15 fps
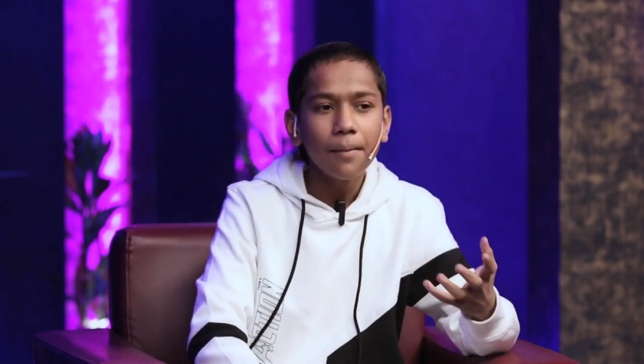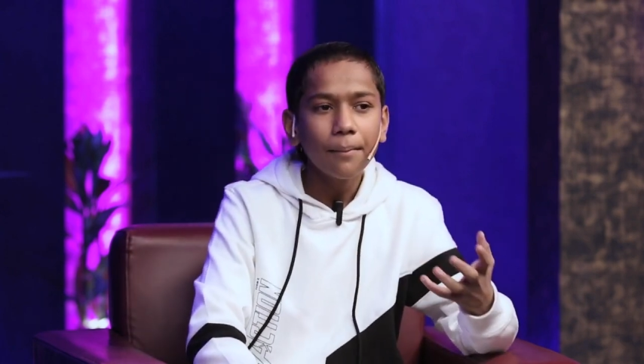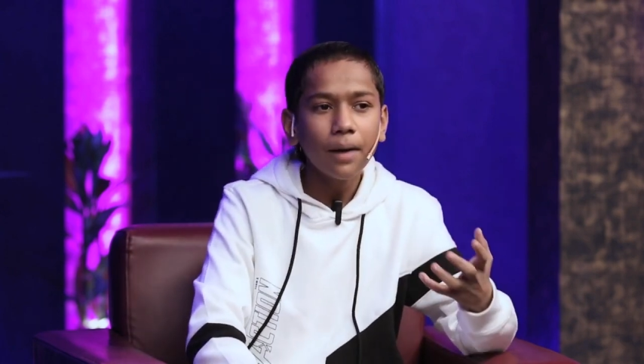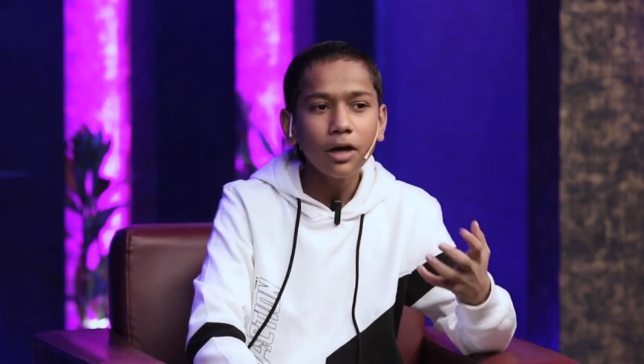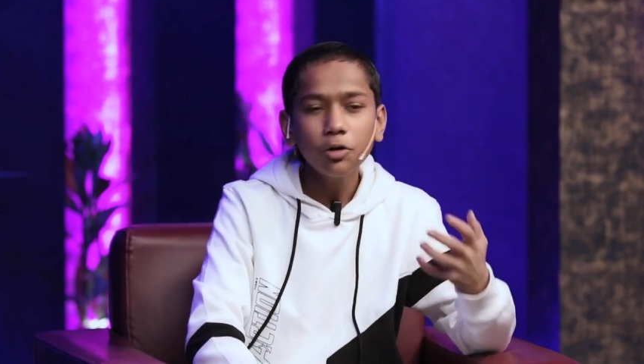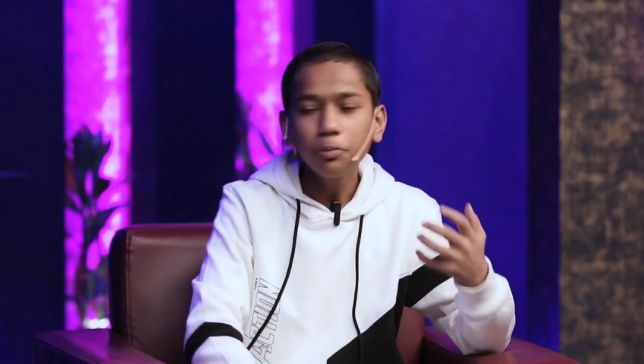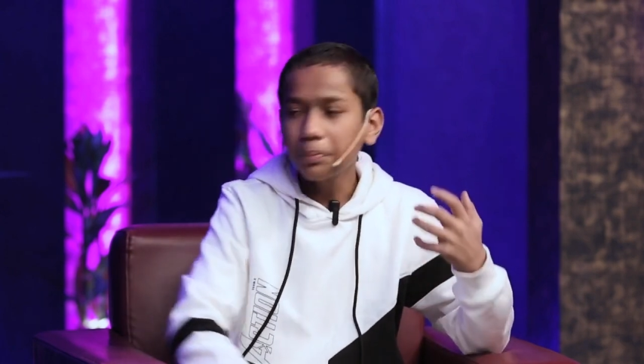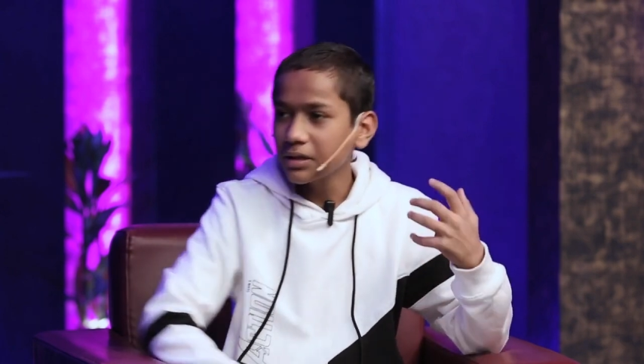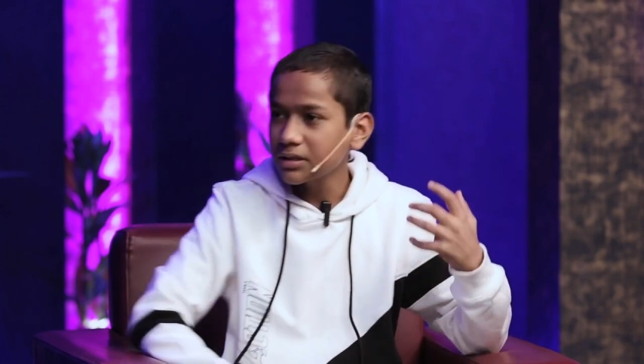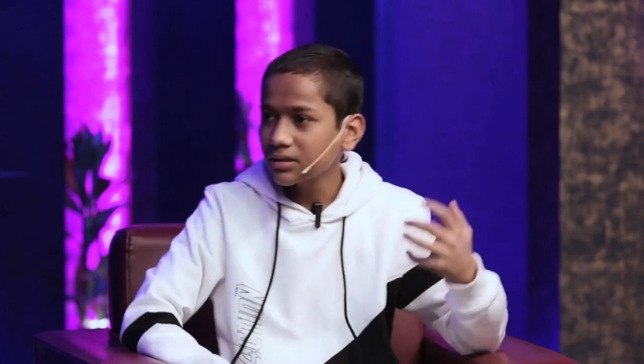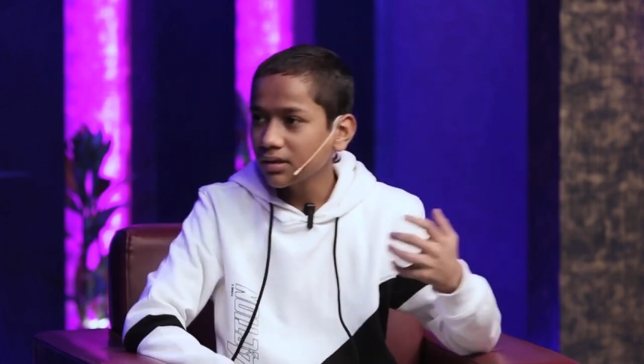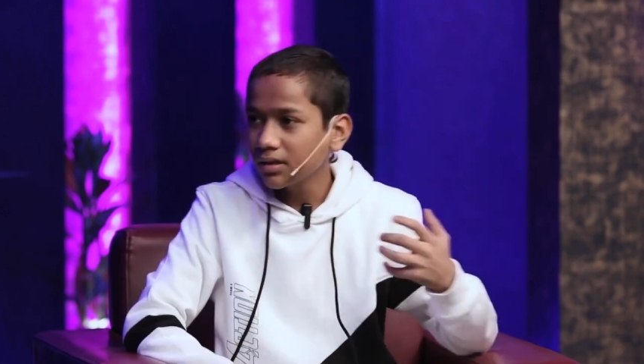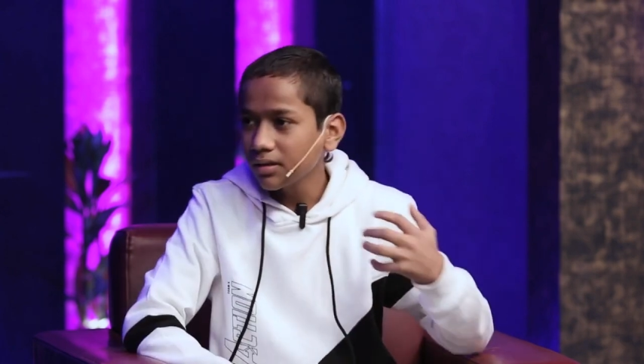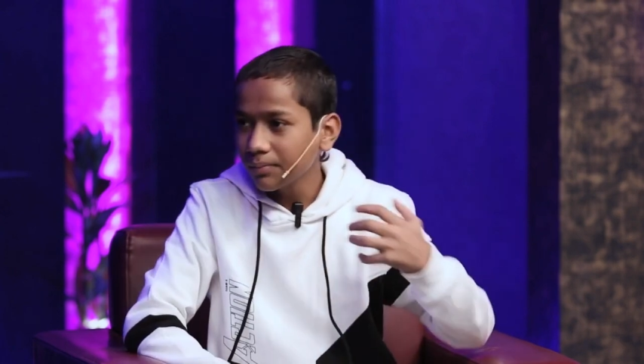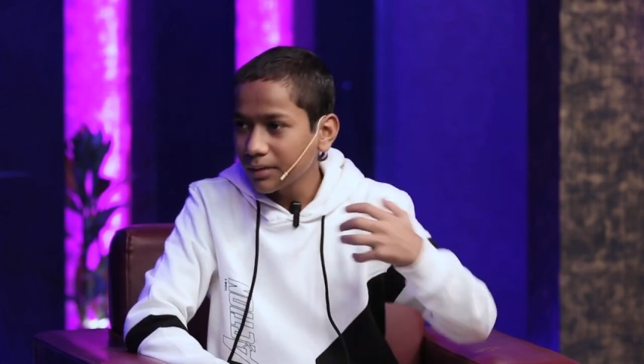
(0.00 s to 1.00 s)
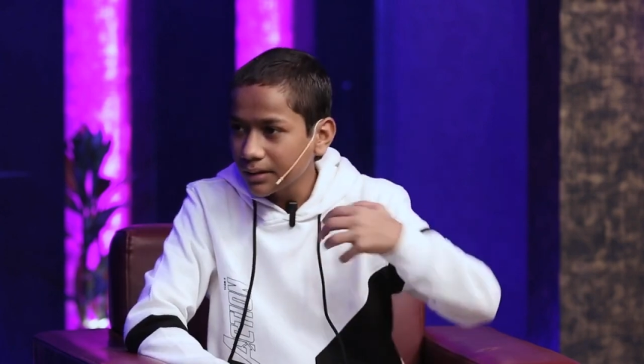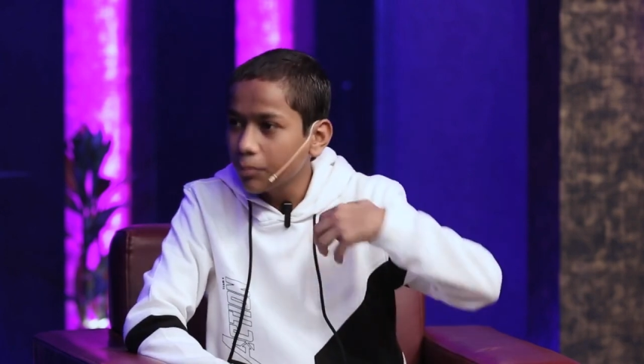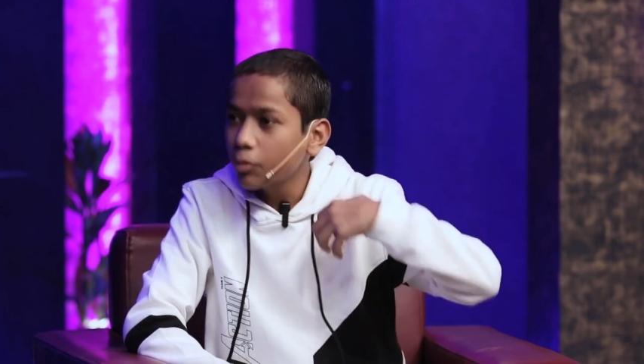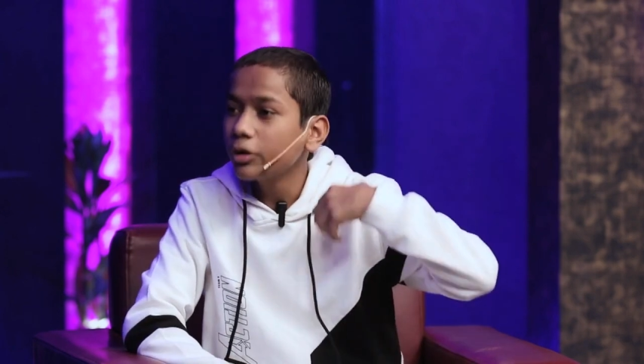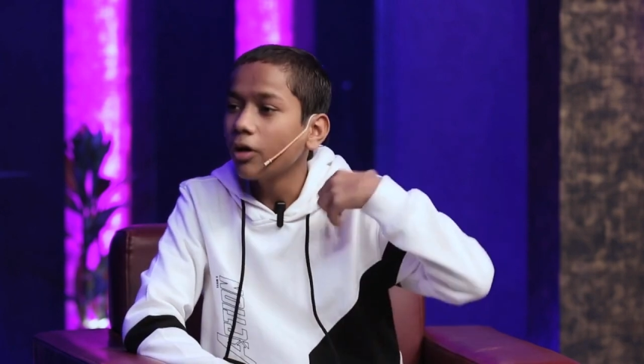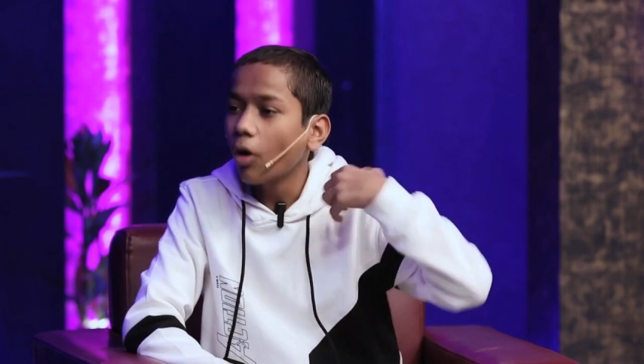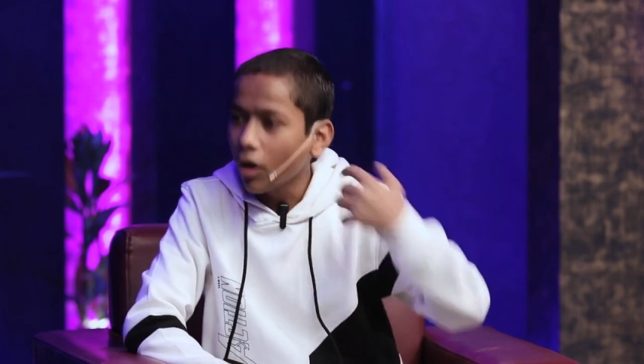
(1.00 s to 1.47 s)
मानो पर्सनल मतलब
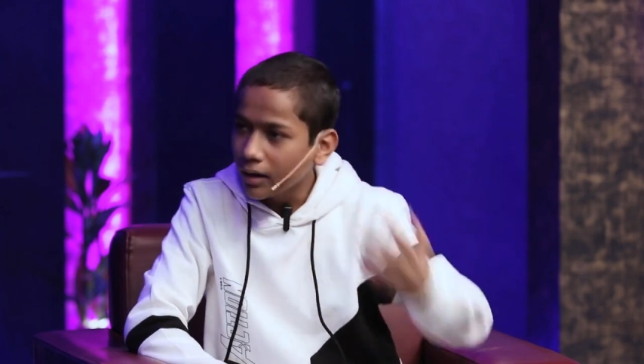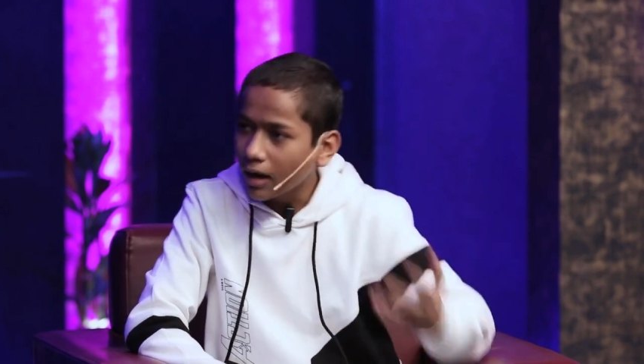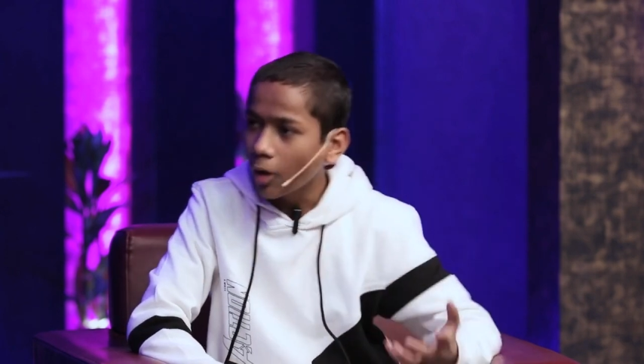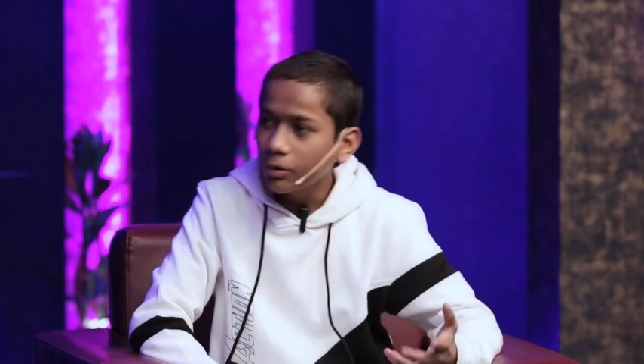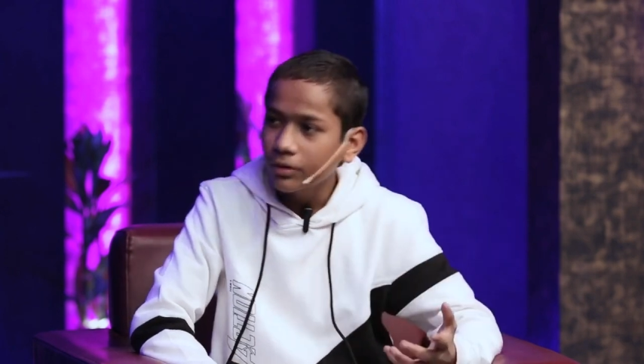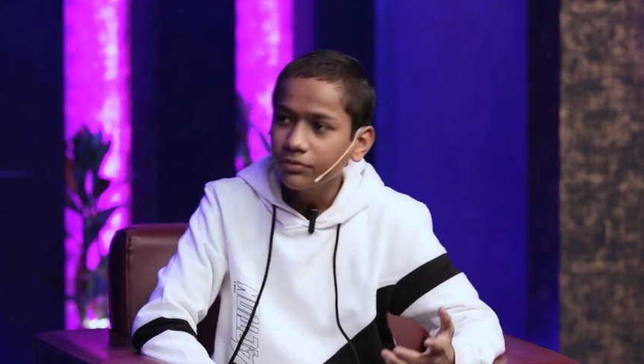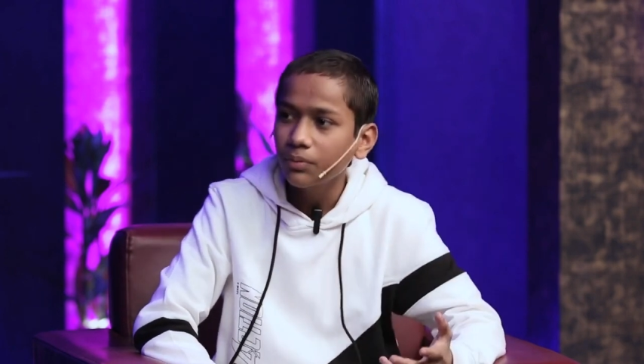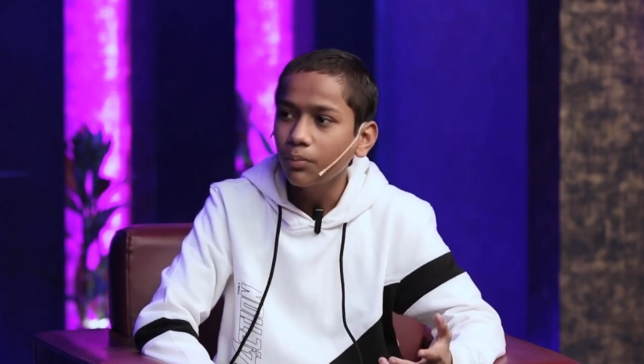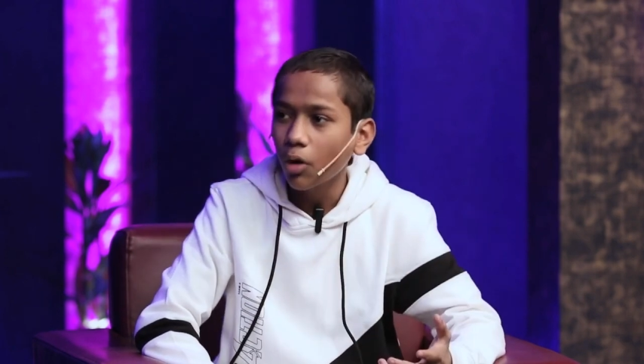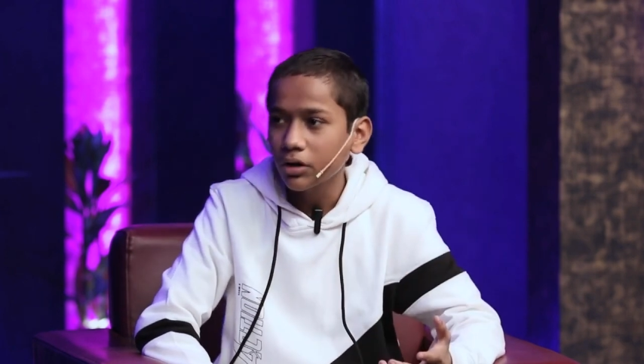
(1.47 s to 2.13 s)
कोई और आउट ऑफ द